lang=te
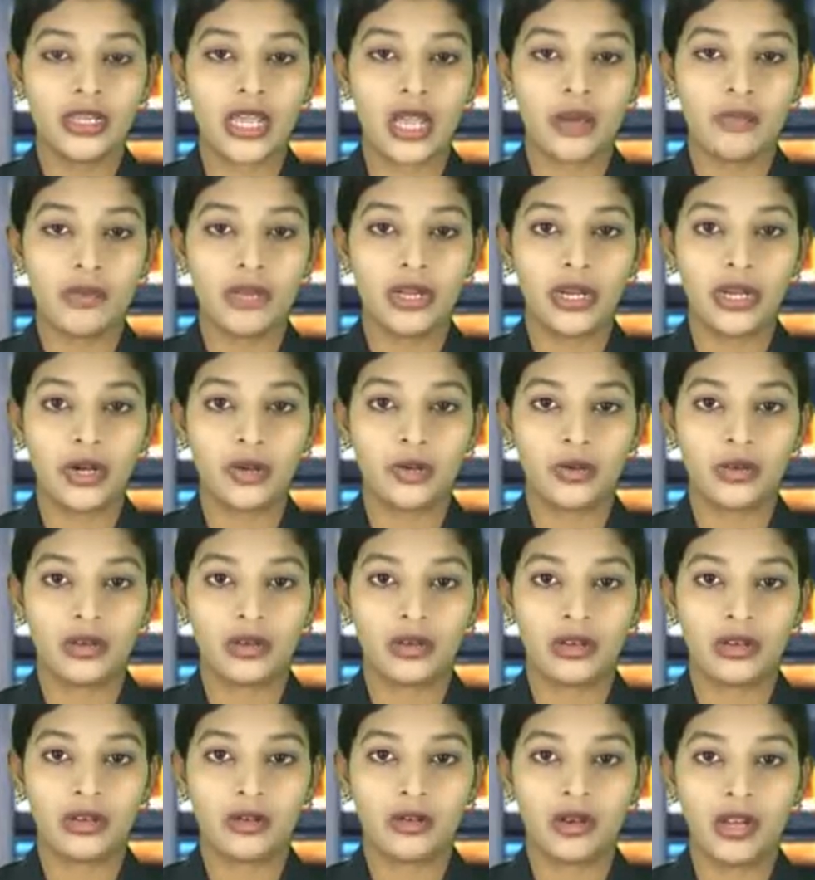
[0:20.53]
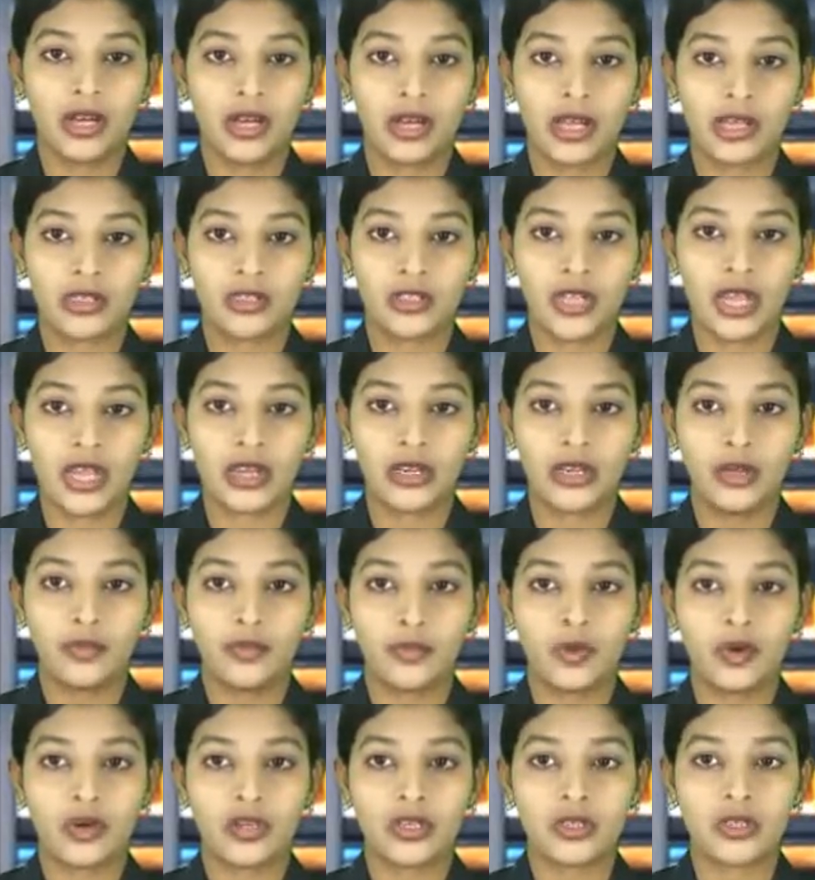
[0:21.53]
యాభై ఏడు కిలోల గంజాయిని
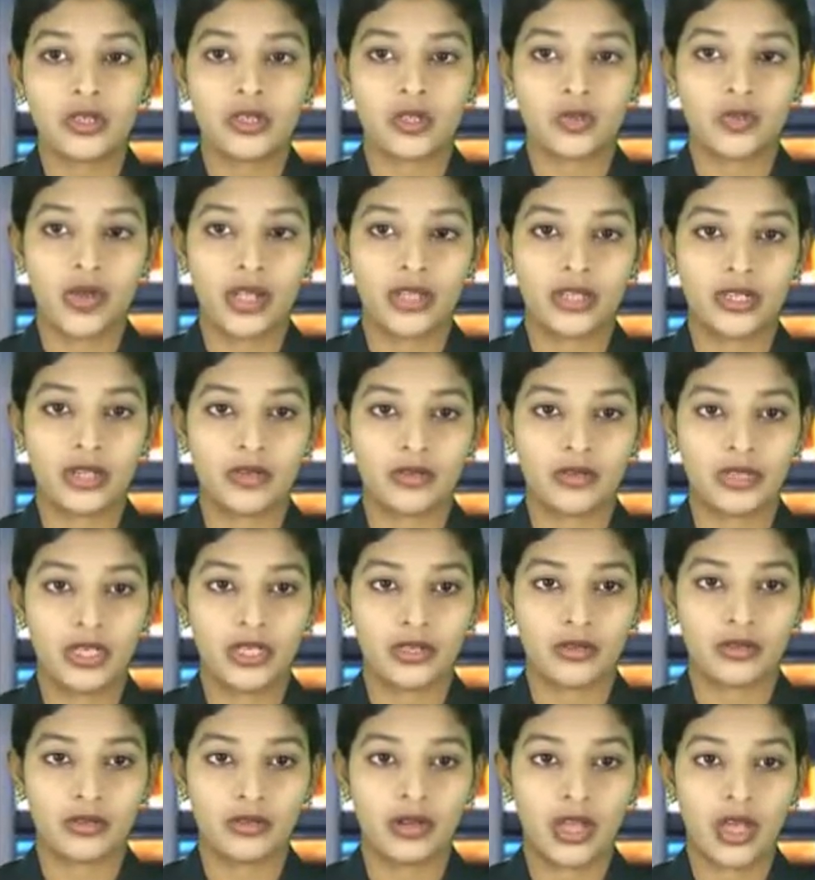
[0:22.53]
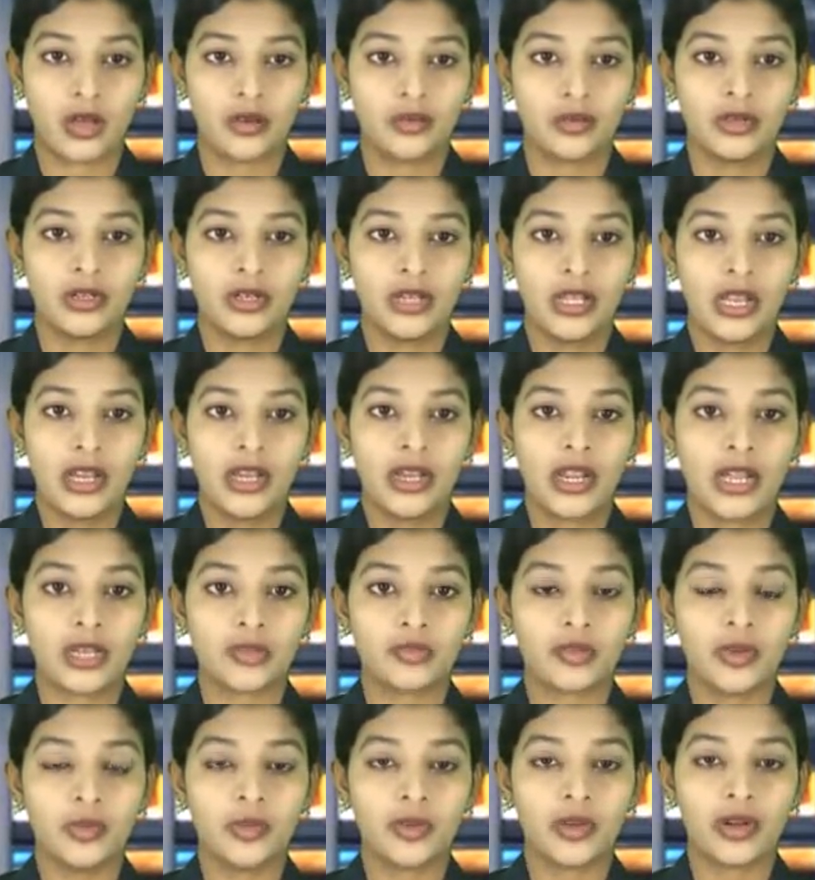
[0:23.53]
పోలీసులు స్వాధీనం చేసుకున్నారు
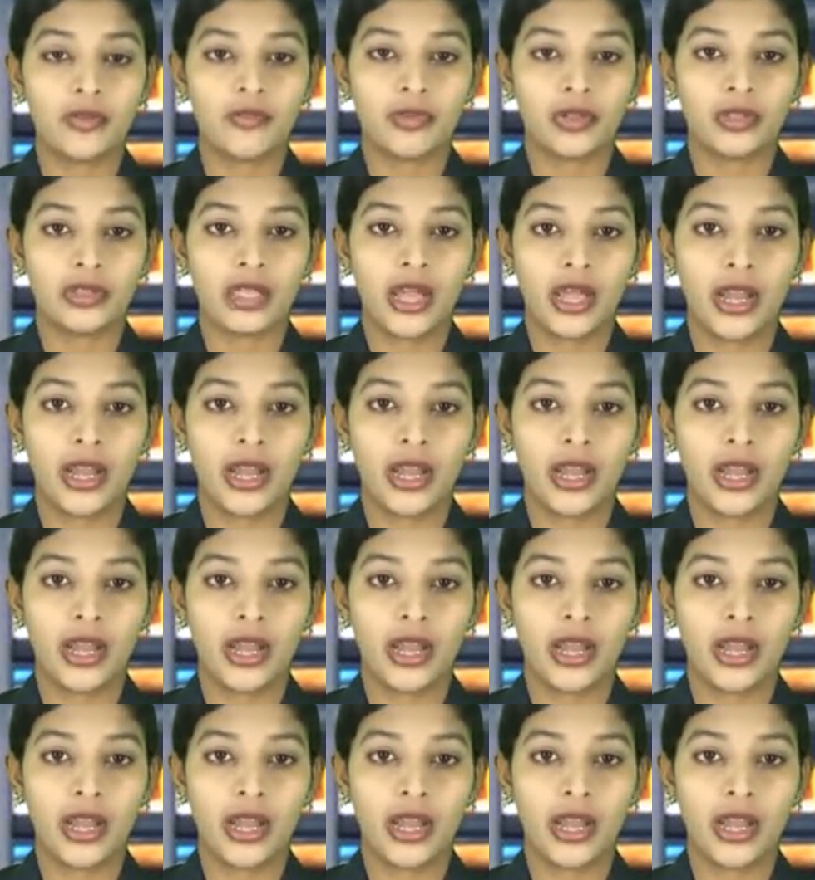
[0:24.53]
లక్ష్మీపురం వద్ద